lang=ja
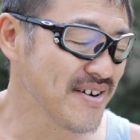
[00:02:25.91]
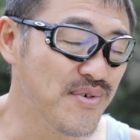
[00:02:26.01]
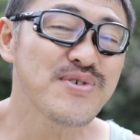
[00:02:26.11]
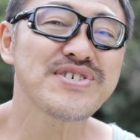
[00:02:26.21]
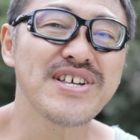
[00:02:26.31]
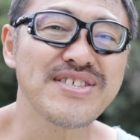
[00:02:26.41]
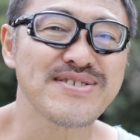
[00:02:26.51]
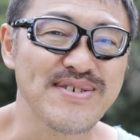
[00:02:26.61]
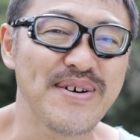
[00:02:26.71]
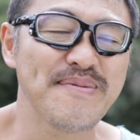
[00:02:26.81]
お送りしたんで
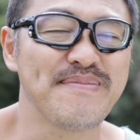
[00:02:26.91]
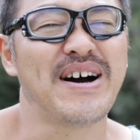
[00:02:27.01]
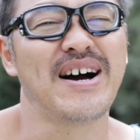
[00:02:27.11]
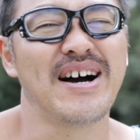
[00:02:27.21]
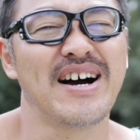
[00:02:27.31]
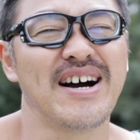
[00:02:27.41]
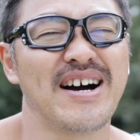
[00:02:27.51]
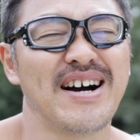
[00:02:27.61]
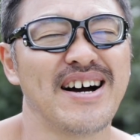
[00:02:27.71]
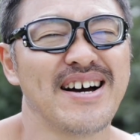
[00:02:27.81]
すよ
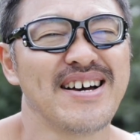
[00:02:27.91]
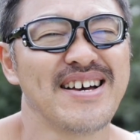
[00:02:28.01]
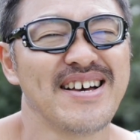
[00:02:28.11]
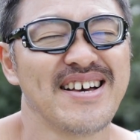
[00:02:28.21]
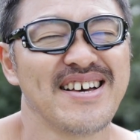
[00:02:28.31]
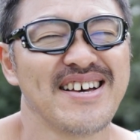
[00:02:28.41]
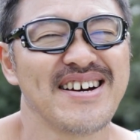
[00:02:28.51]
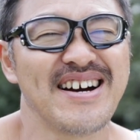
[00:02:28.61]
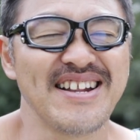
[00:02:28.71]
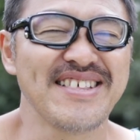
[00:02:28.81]
まあ
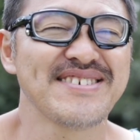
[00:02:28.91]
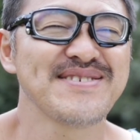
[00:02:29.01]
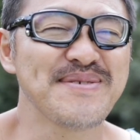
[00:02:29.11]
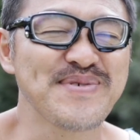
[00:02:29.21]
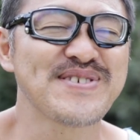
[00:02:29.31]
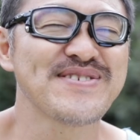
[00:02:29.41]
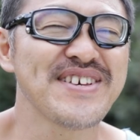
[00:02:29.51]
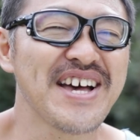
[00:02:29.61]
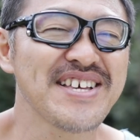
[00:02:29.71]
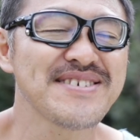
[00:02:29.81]
あれですよ、もう失
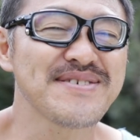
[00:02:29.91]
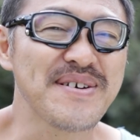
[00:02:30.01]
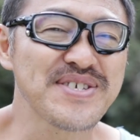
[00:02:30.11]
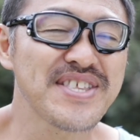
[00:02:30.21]
礼な話ですよ。